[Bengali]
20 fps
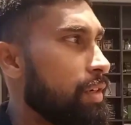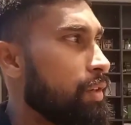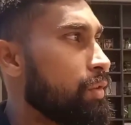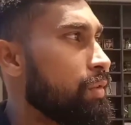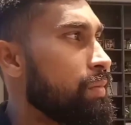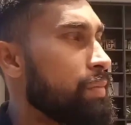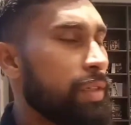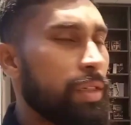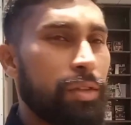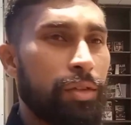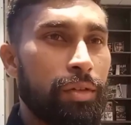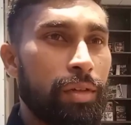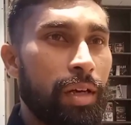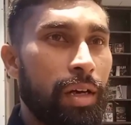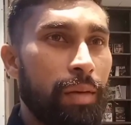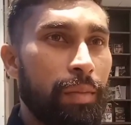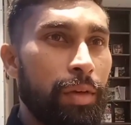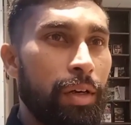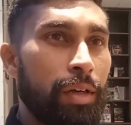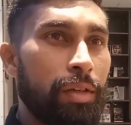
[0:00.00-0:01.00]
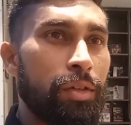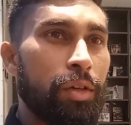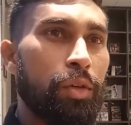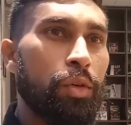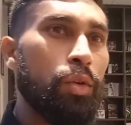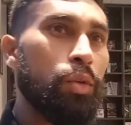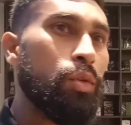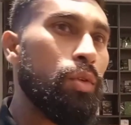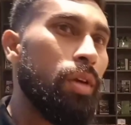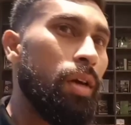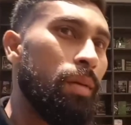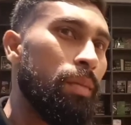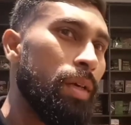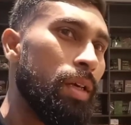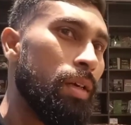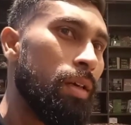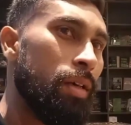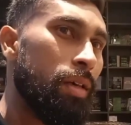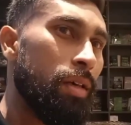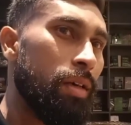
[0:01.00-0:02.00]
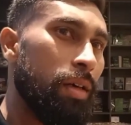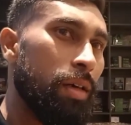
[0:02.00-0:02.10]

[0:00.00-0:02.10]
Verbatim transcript: সেরকম কিছু না আমি হয়তো গোকুলামে